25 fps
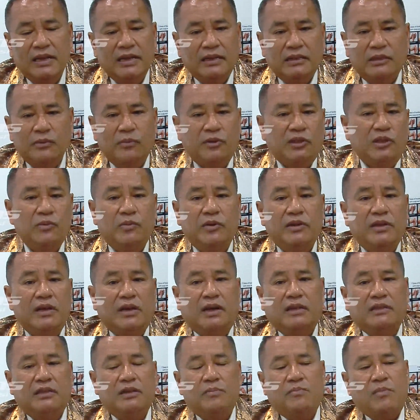Tiba-tiba dia
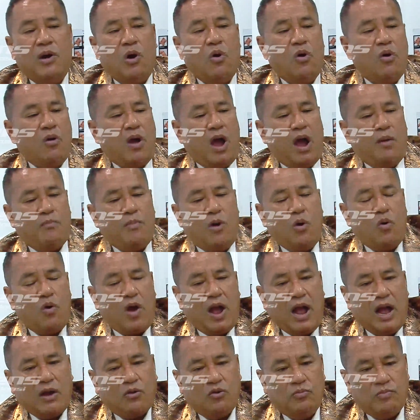katanya mau nggak mau
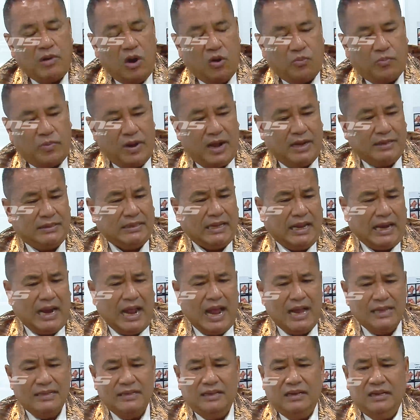ngaku bawa
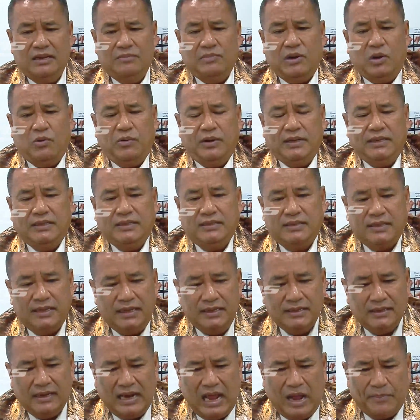pengacaranya lah, bawa
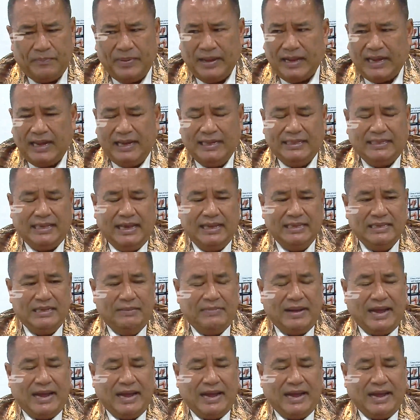istrinya lah, apa kaitannya?